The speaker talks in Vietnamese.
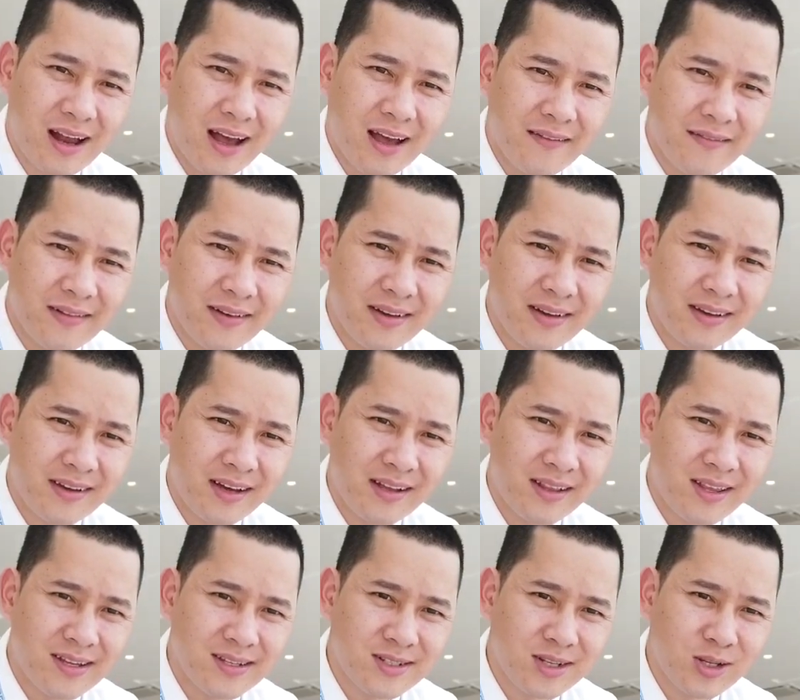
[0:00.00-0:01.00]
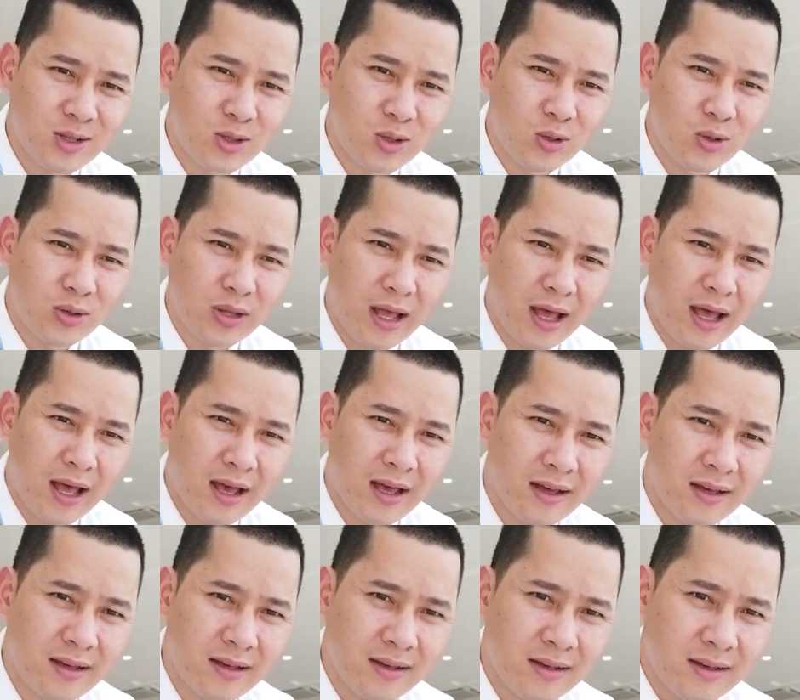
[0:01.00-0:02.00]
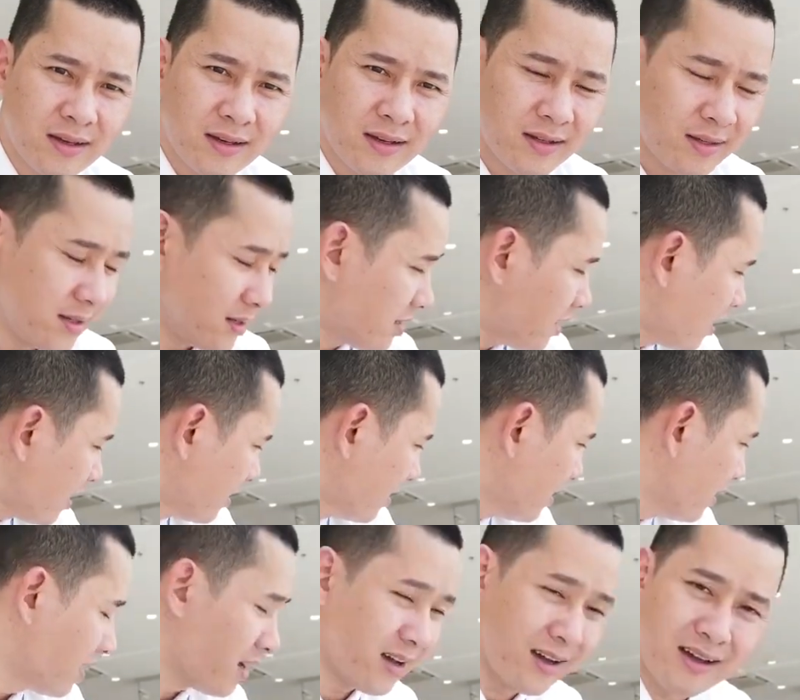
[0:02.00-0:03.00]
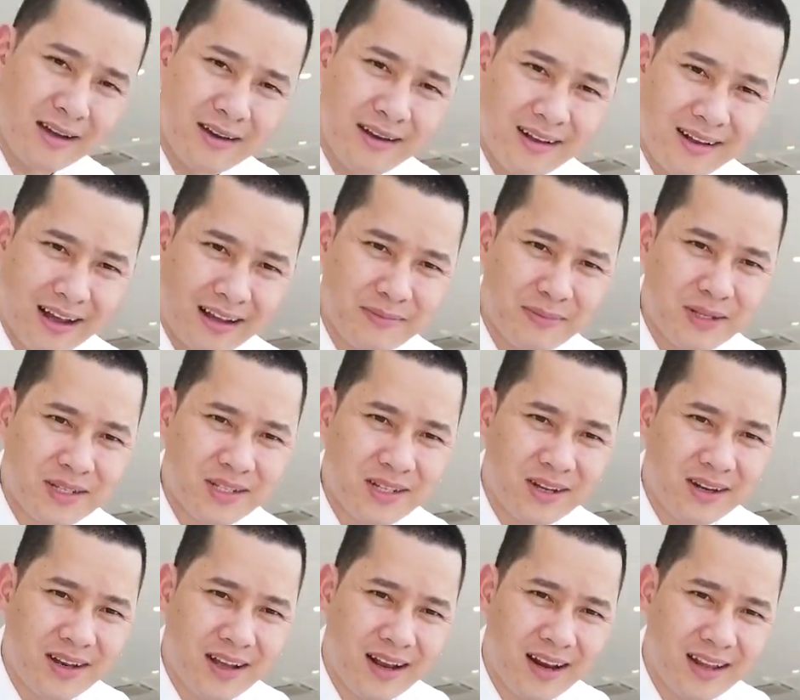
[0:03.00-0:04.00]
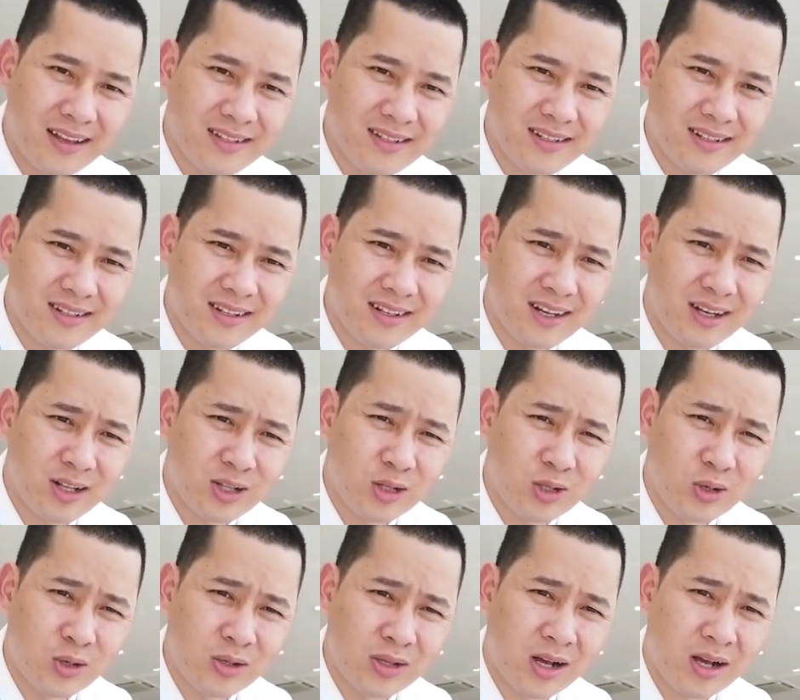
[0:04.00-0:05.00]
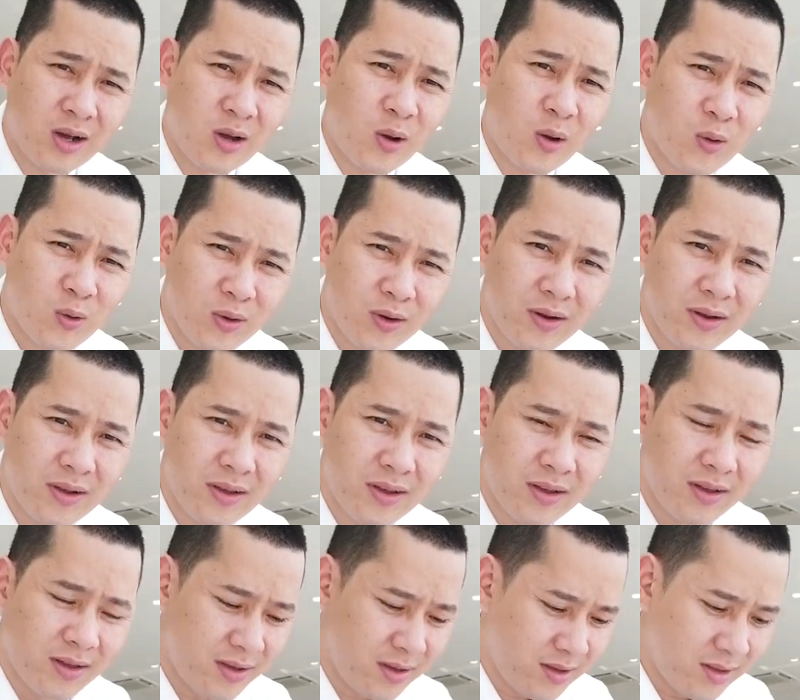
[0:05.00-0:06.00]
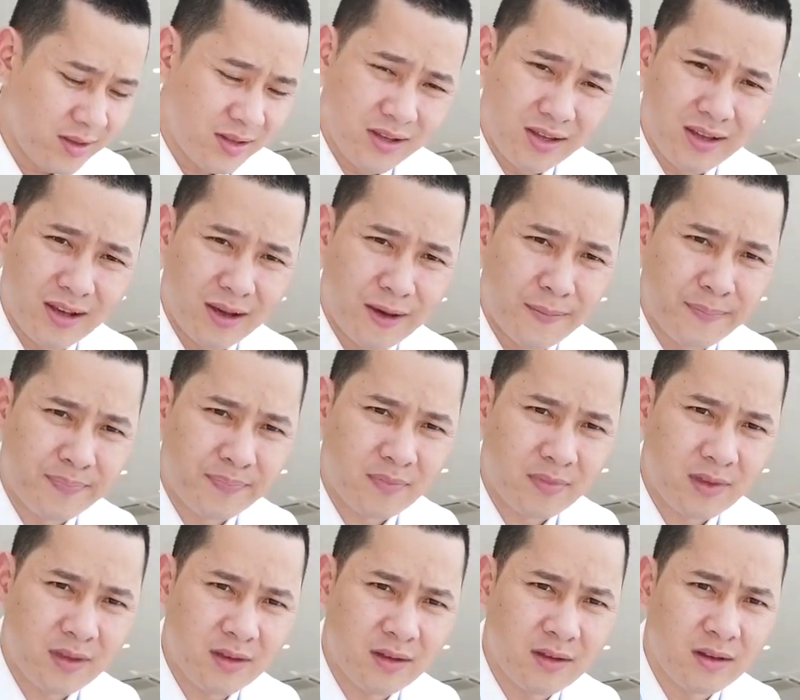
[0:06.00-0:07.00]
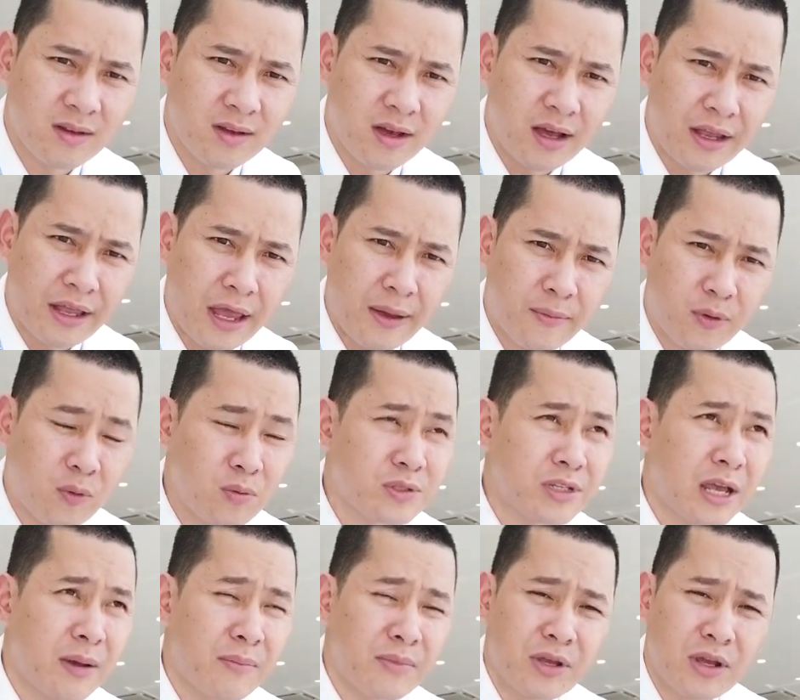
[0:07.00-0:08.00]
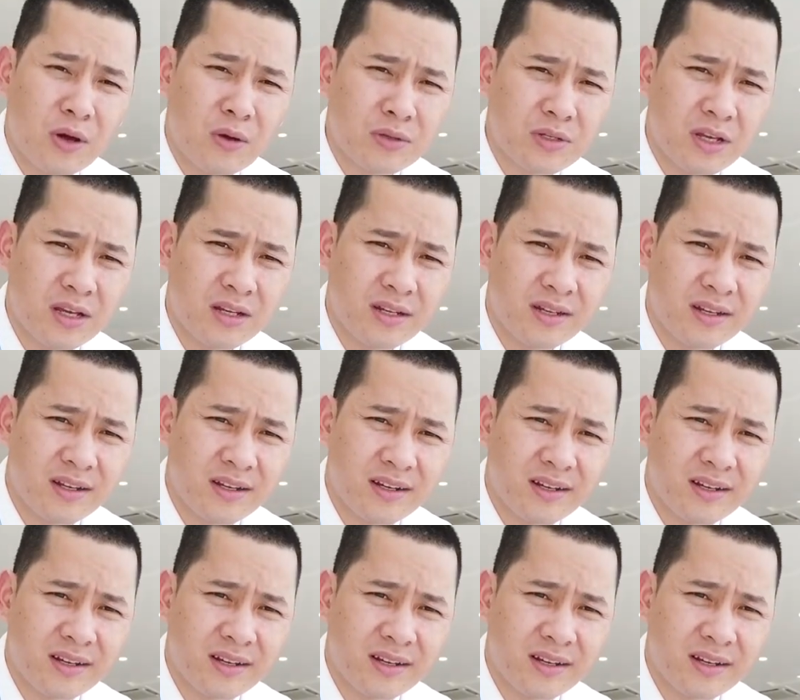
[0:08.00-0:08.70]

lại với kênh Thế Sơn Toyota Thế ra thì à, bên cạnh bên Sơn đây là chiếc à, Toyota Cross Thì à, anh em cũng xem nhiều trên